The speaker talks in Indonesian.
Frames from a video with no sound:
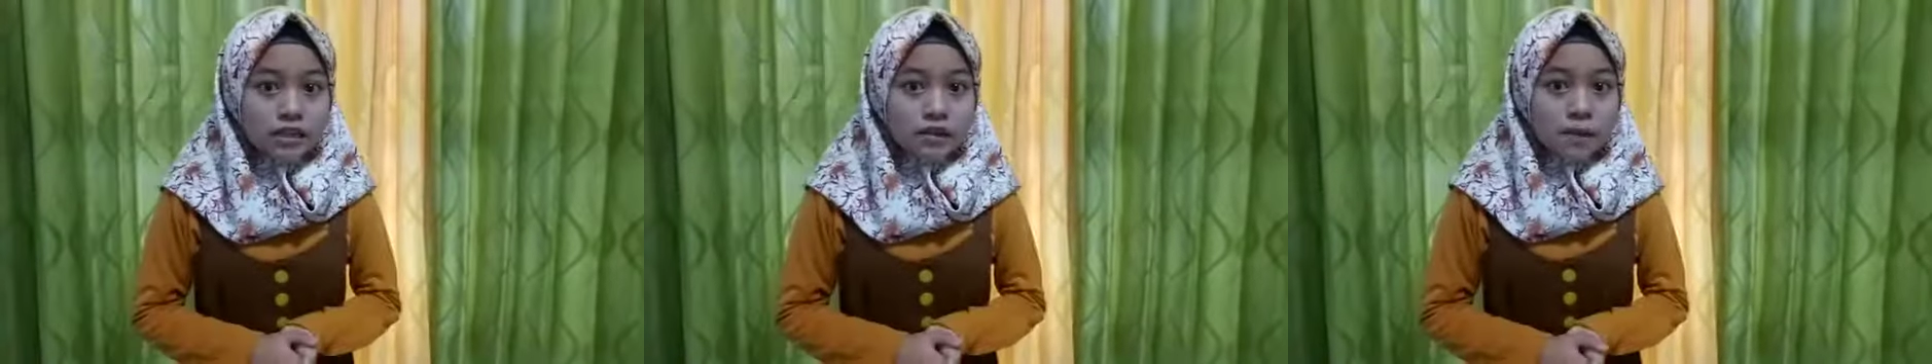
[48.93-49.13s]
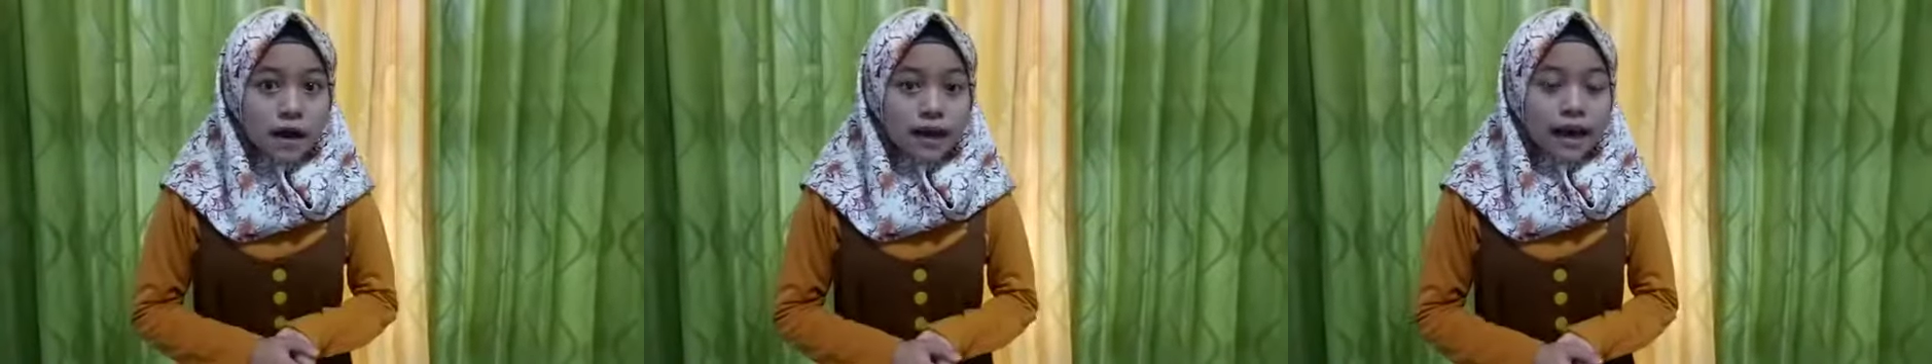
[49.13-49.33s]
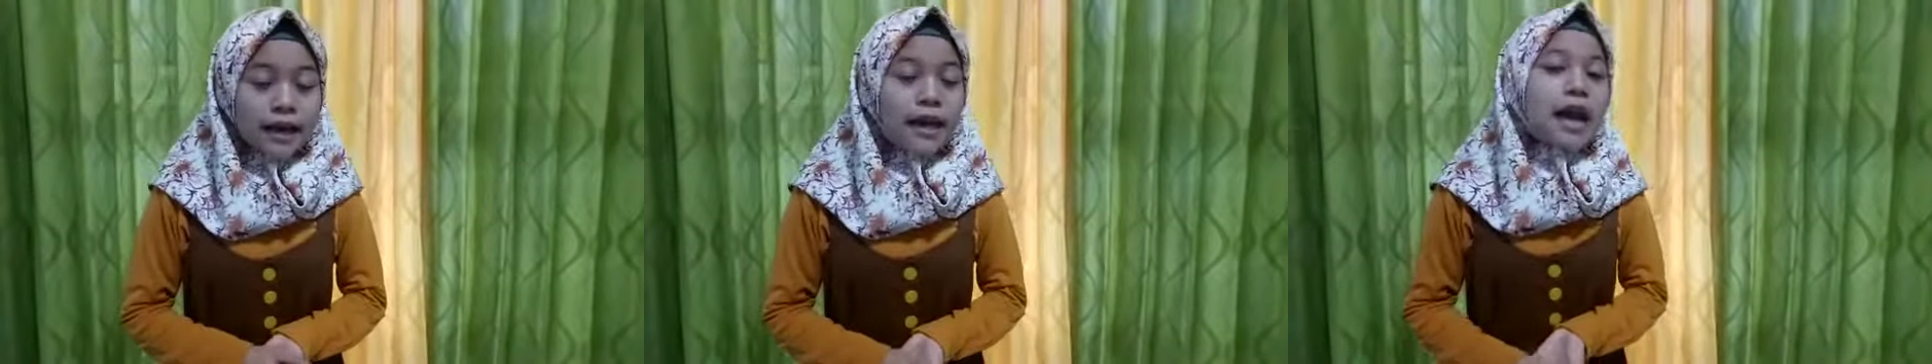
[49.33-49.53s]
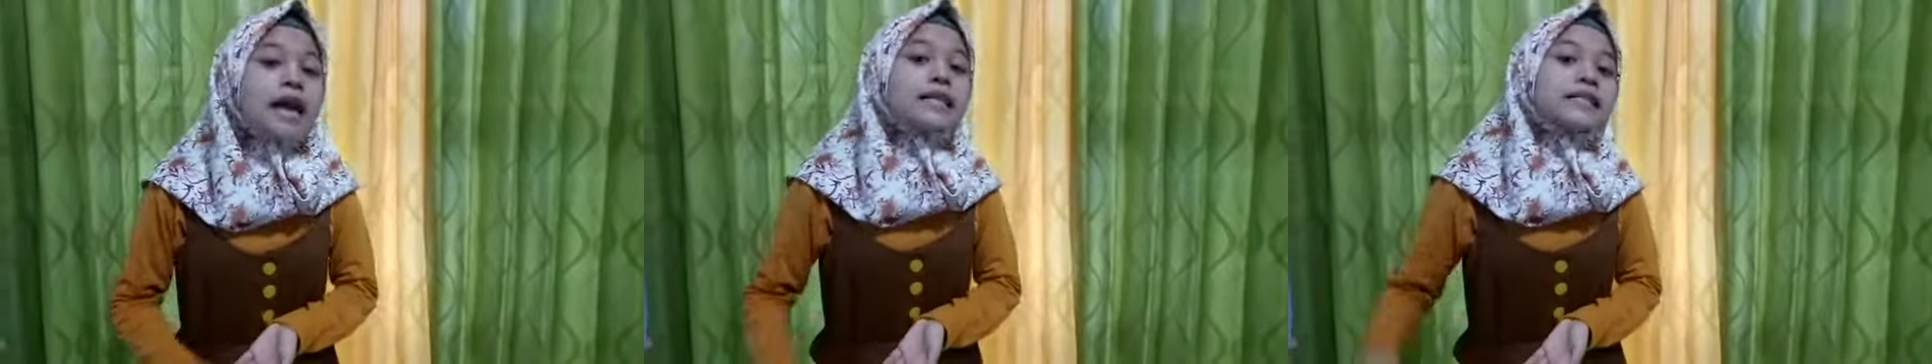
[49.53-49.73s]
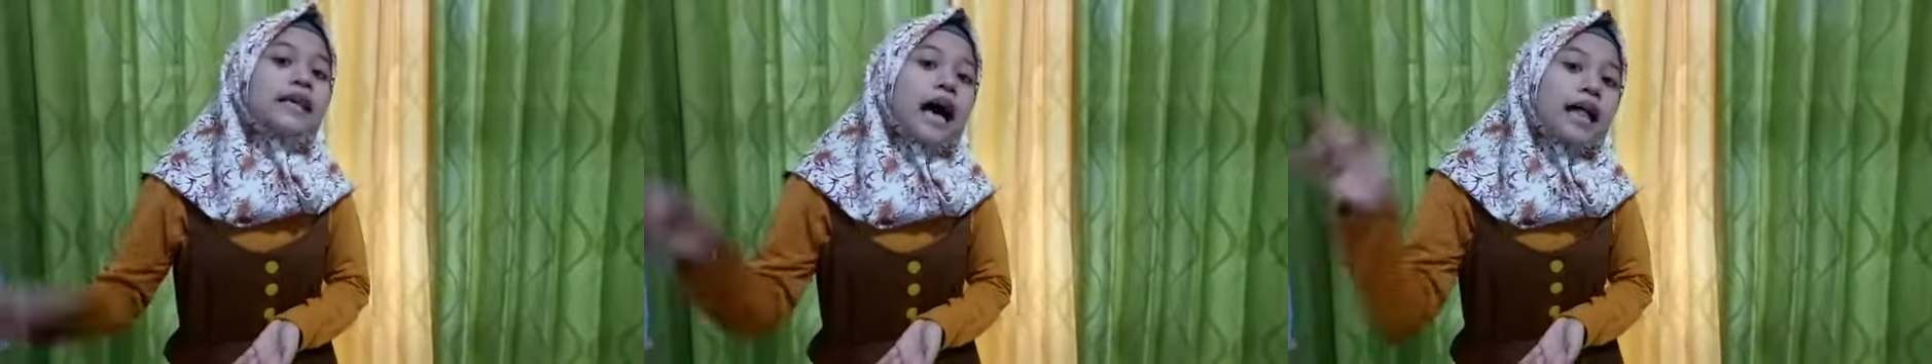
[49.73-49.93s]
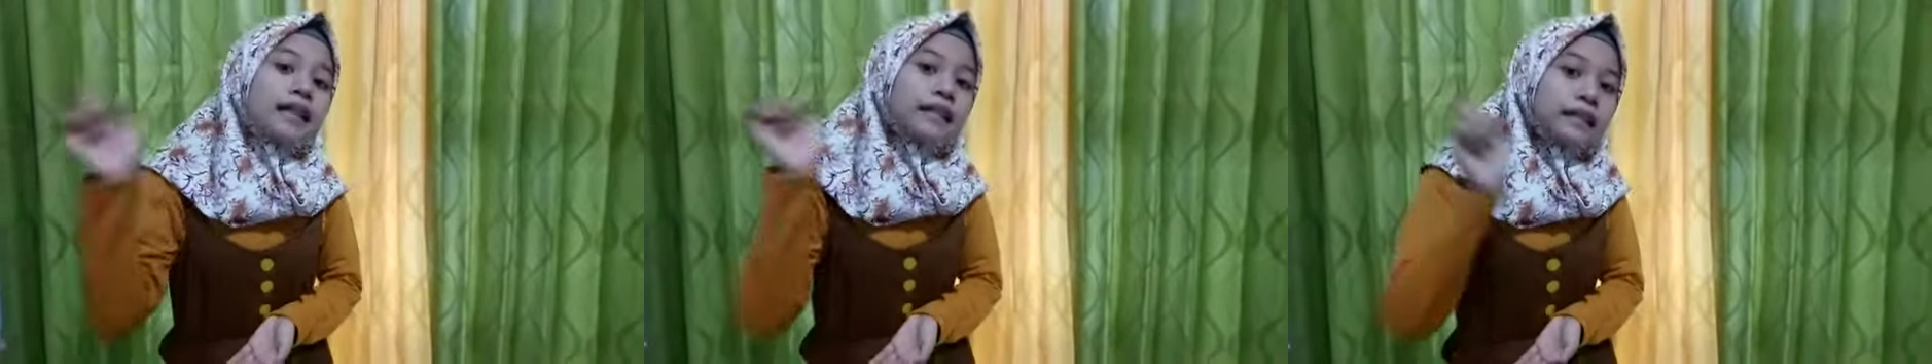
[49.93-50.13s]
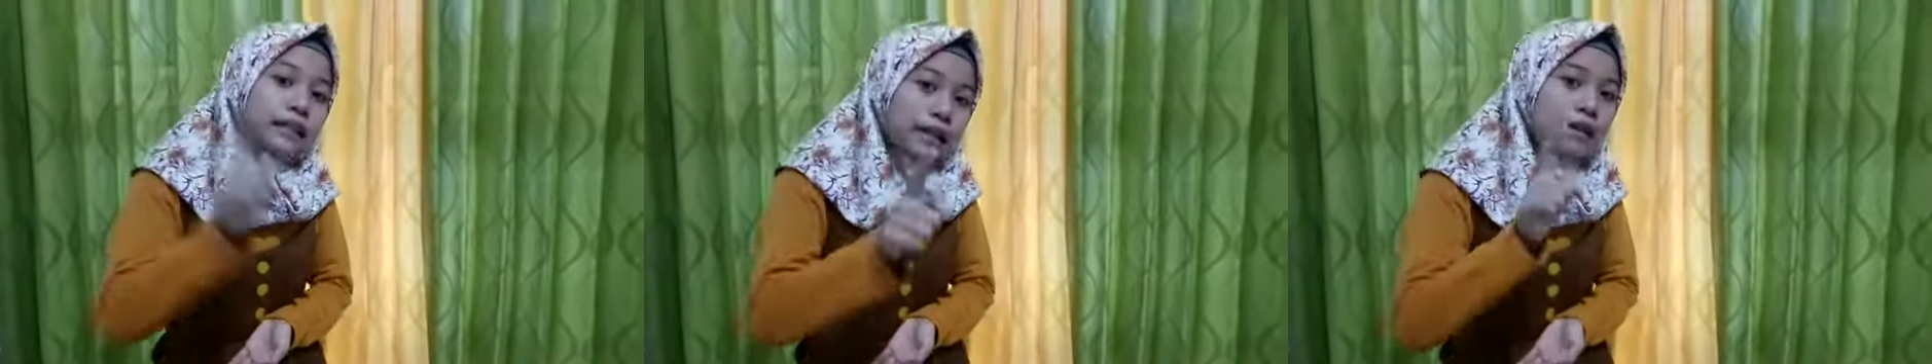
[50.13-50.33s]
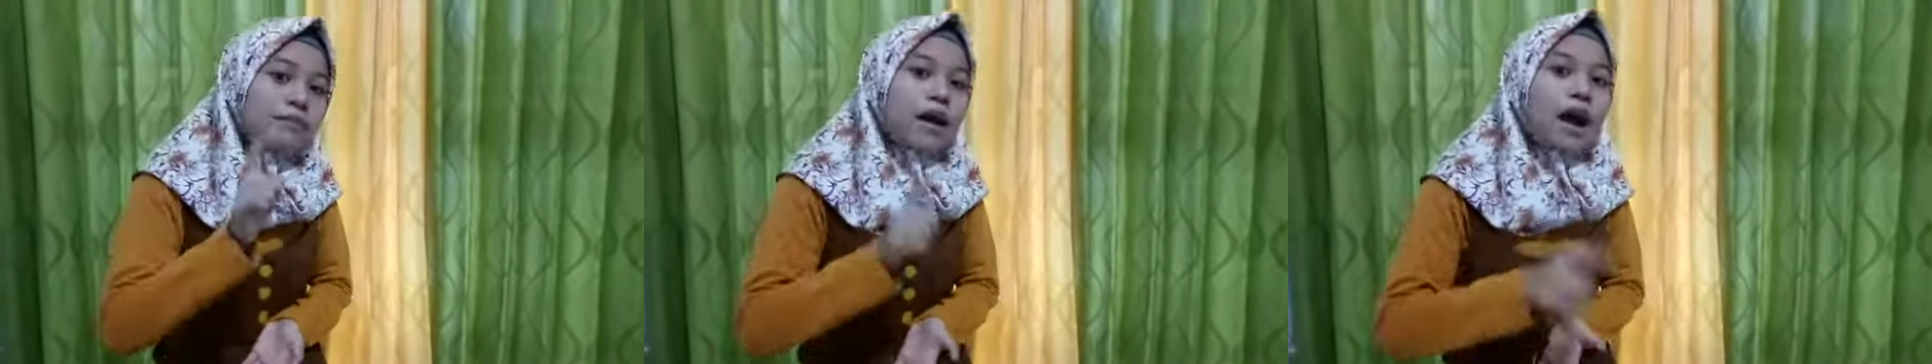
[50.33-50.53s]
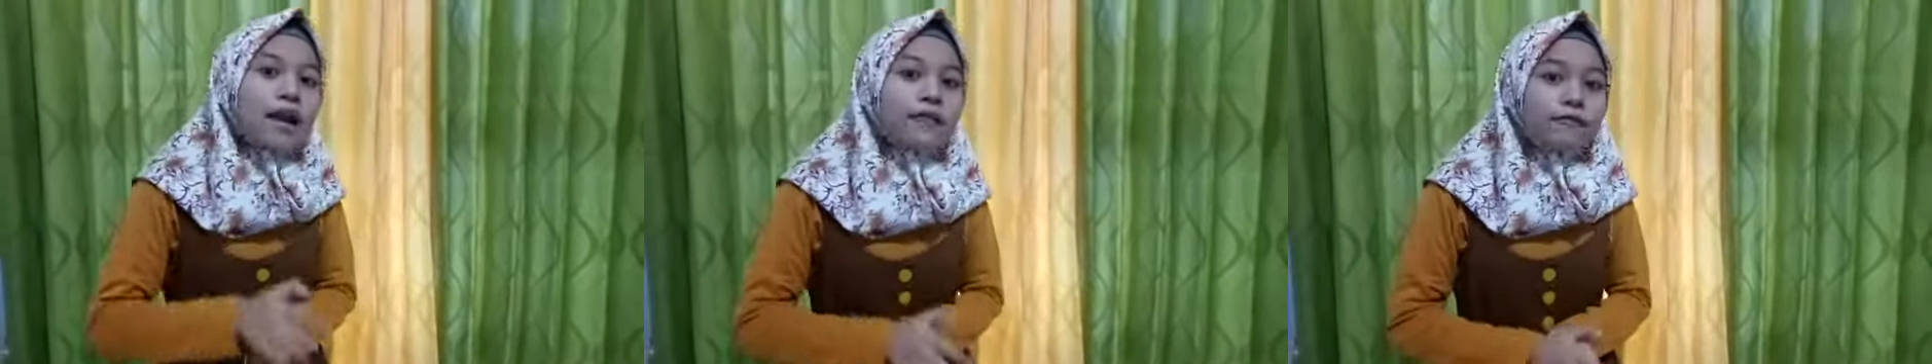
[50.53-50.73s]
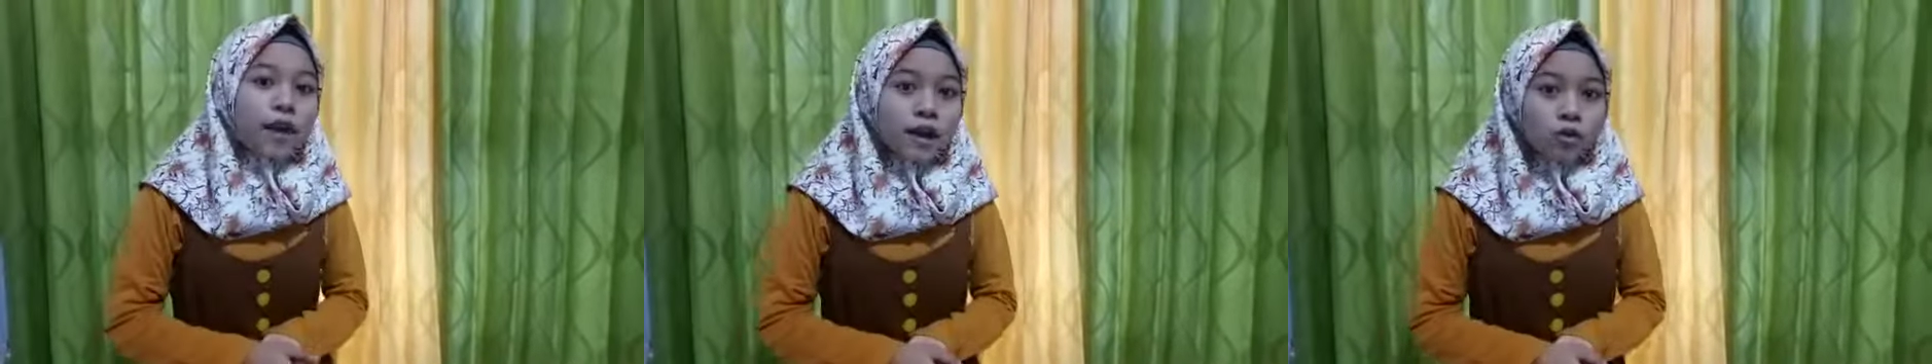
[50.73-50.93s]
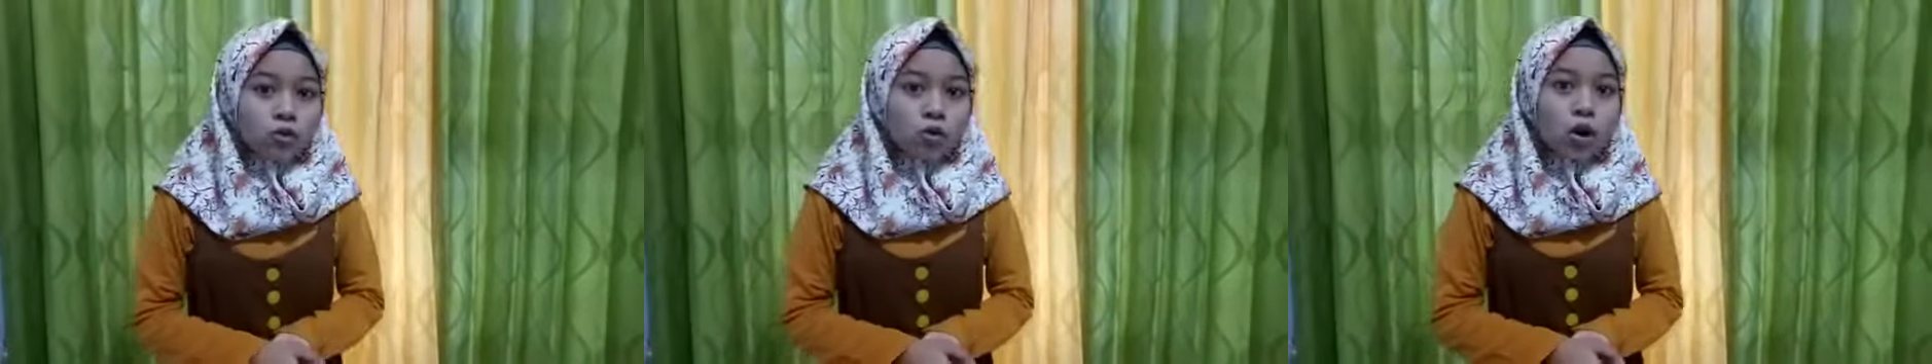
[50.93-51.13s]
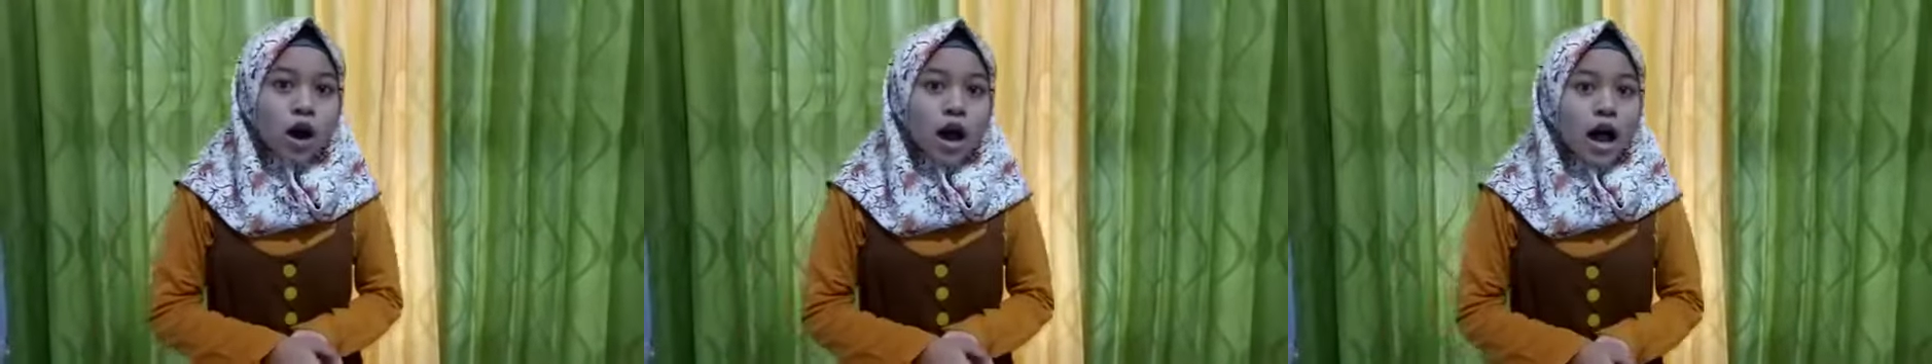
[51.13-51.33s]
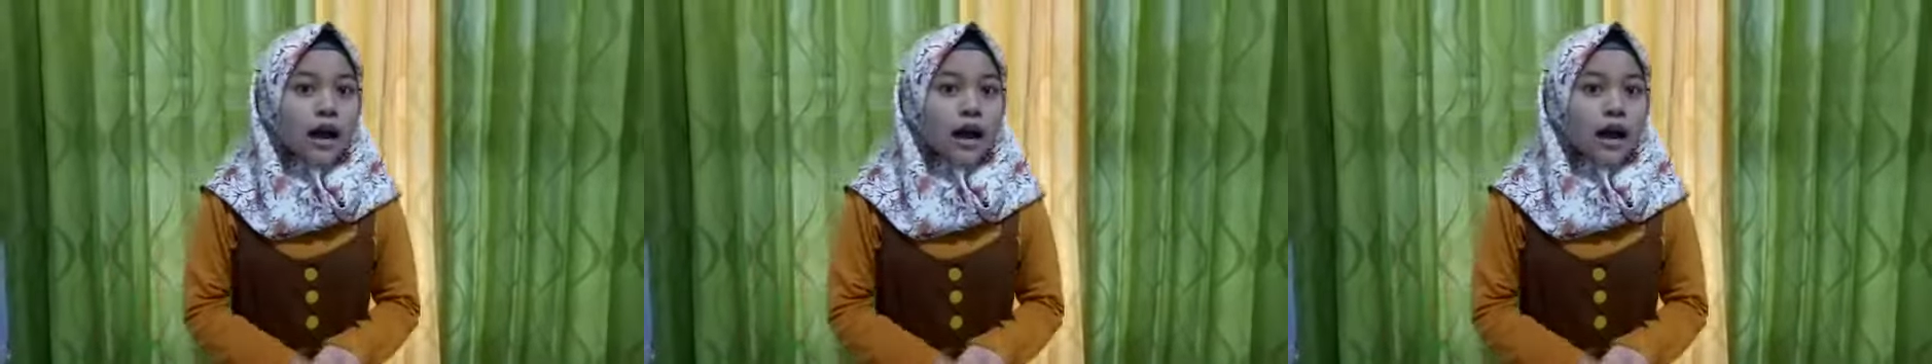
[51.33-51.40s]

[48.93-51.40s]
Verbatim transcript: sebagai santri Ma'rif NU